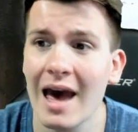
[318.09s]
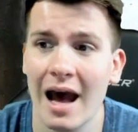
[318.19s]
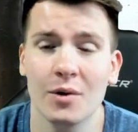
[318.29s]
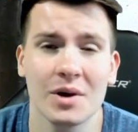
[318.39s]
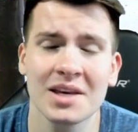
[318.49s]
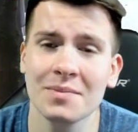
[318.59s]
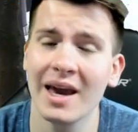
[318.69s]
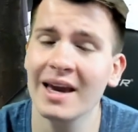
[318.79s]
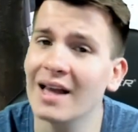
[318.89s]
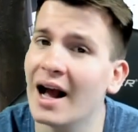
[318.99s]
Also es gibt
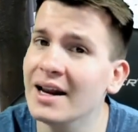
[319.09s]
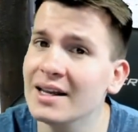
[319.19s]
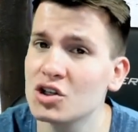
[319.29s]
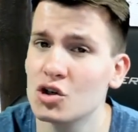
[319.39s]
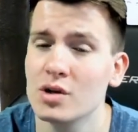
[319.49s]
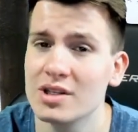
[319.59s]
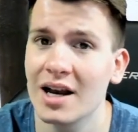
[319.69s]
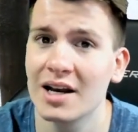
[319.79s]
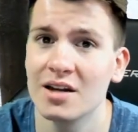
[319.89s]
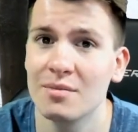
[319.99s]
echt einige schöne Sachen in dem